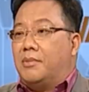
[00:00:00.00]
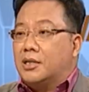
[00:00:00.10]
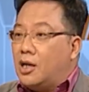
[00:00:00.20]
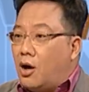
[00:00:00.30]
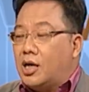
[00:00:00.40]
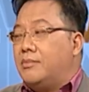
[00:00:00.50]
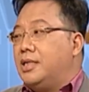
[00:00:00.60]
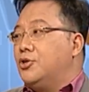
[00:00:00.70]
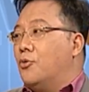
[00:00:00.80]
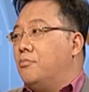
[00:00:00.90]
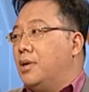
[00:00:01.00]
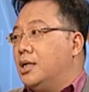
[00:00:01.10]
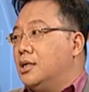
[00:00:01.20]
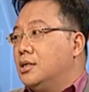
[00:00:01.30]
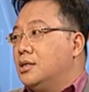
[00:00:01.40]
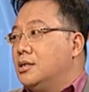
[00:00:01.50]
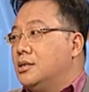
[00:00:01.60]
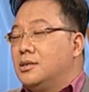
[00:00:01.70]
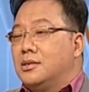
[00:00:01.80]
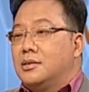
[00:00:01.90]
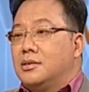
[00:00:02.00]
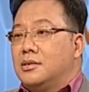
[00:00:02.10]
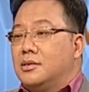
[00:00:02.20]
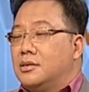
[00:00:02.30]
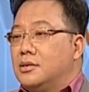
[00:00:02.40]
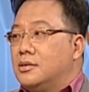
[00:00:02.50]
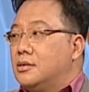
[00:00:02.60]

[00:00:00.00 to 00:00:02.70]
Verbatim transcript: นก็ทะเลาะกันไม่จบมาครับเออแต่พลเอกประยุทธ์บ